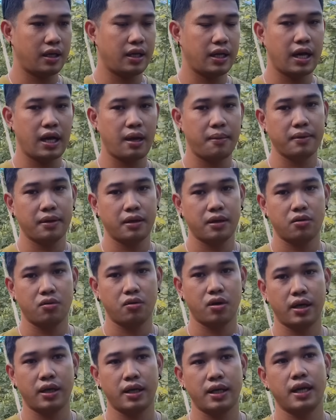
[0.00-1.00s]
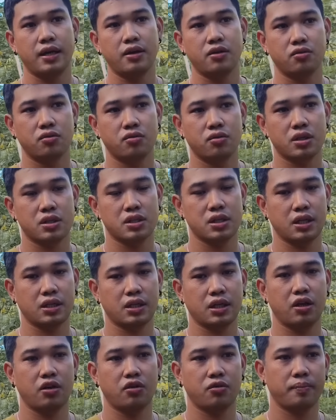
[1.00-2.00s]
ginagamit daw nga nila yung
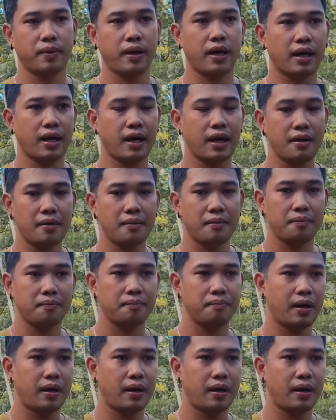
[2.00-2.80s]
reseta na yun para